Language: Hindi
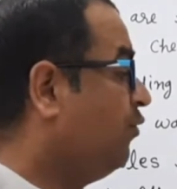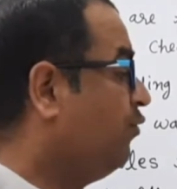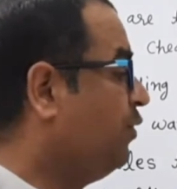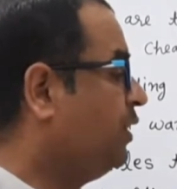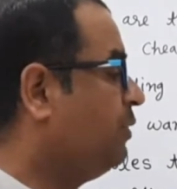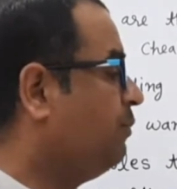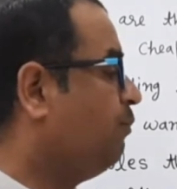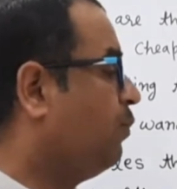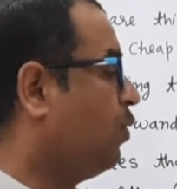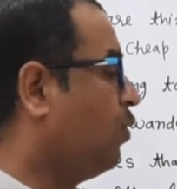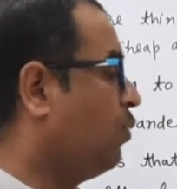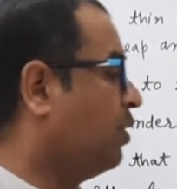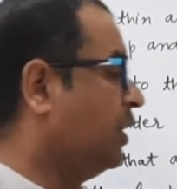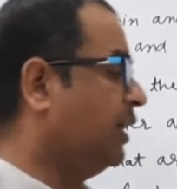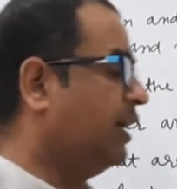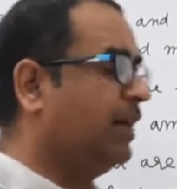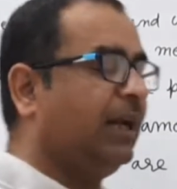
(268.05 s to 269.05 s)
विद
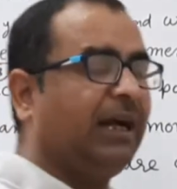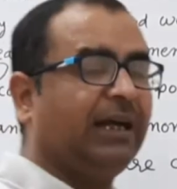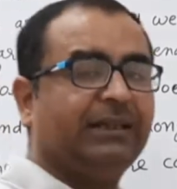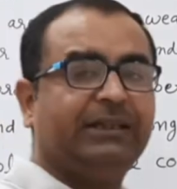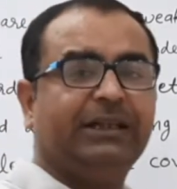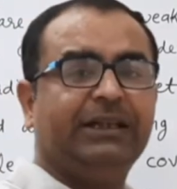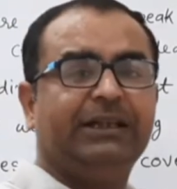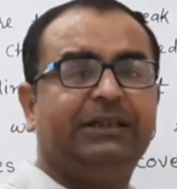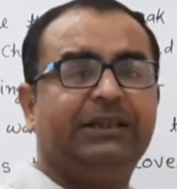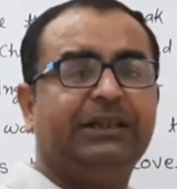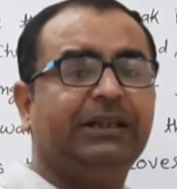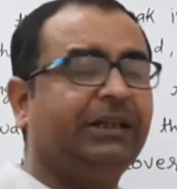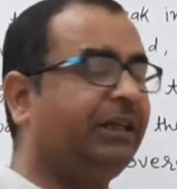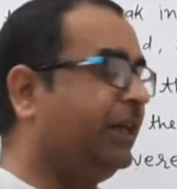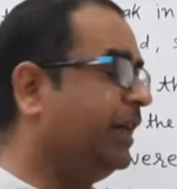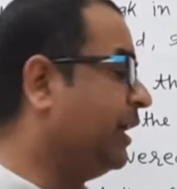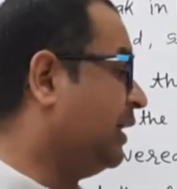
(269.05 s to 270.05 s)
ब्रोकन ग्लासेज
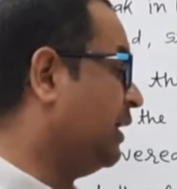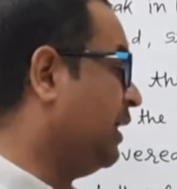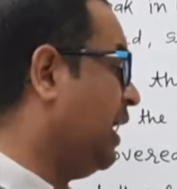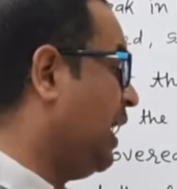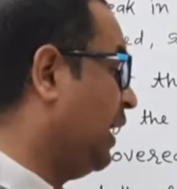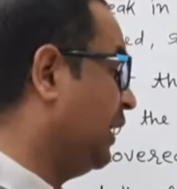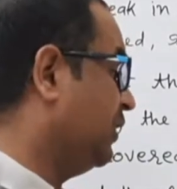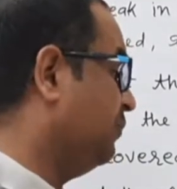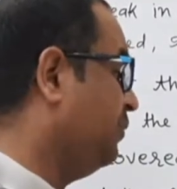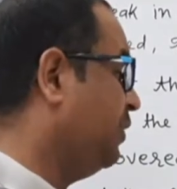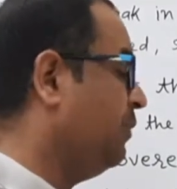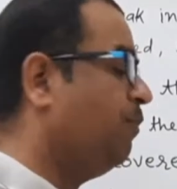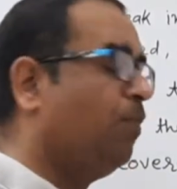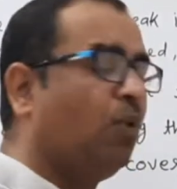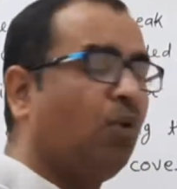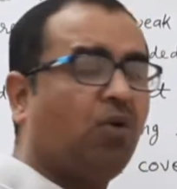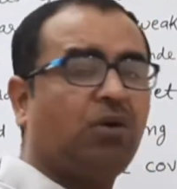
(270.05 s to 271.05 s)
जिनके कांच भी
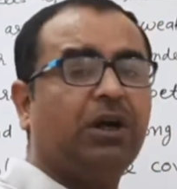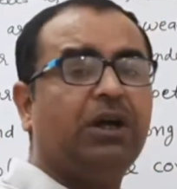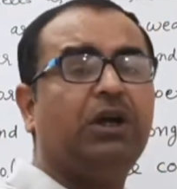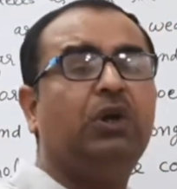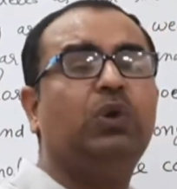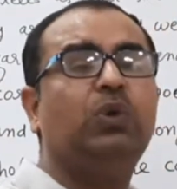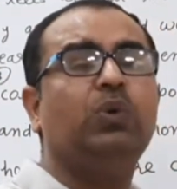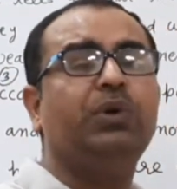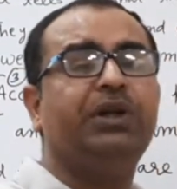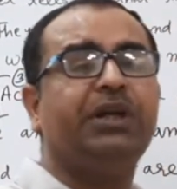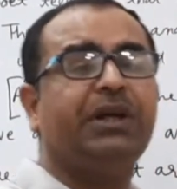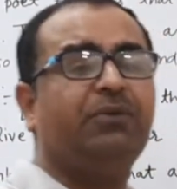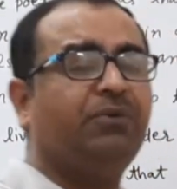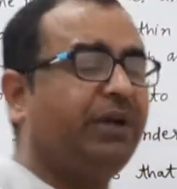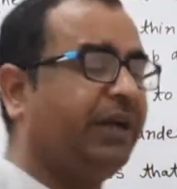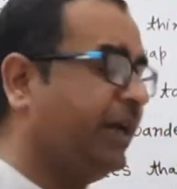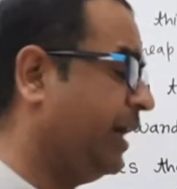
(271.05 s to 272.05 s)
ब्रोकन टूटे
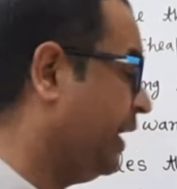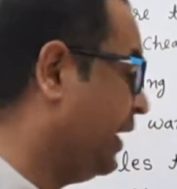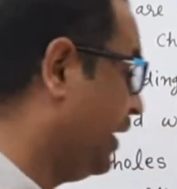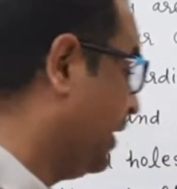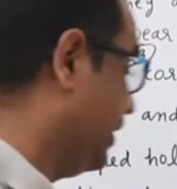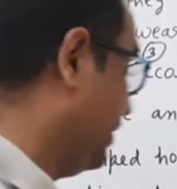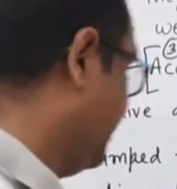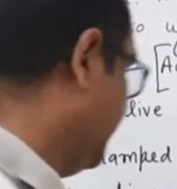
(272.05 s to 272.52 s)
हुए हैं